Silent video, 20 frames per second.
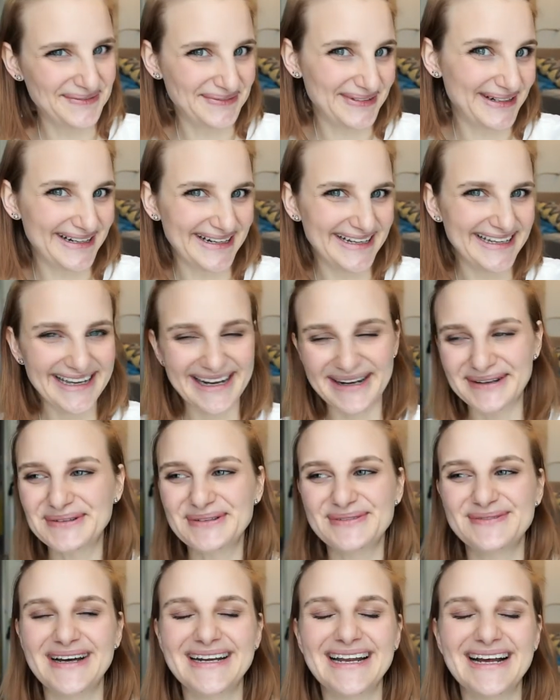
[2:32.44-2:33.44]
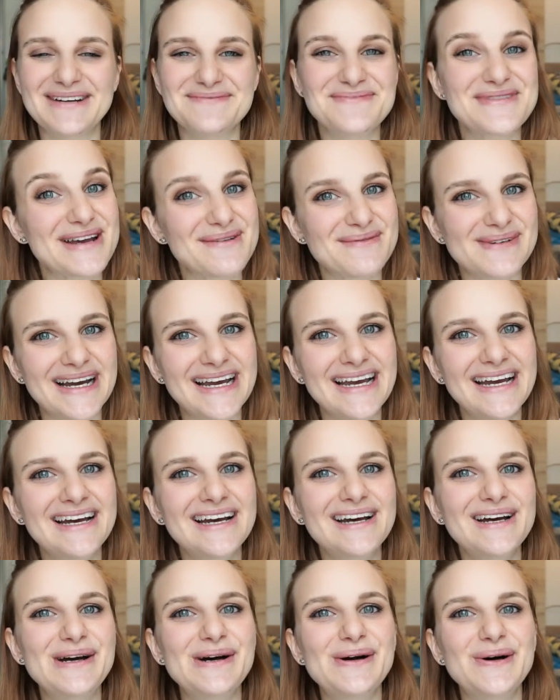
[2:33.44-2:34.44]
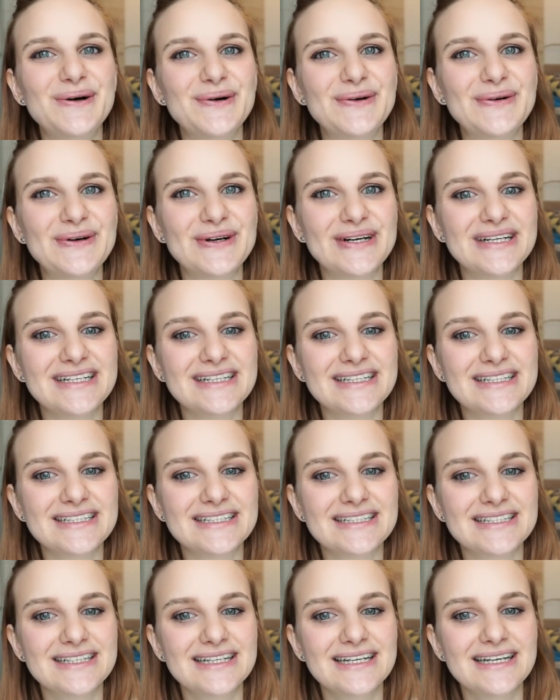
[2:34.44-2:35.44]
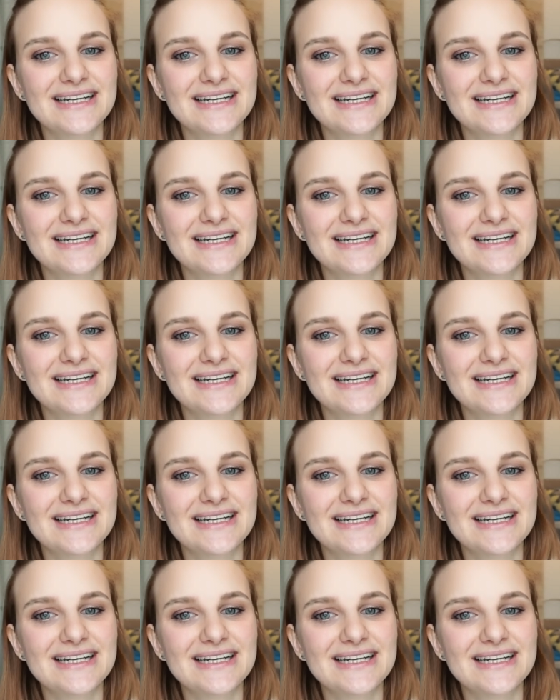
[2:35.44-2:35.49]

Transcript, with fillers: Aber ja gut, waren halt mit dabei. Und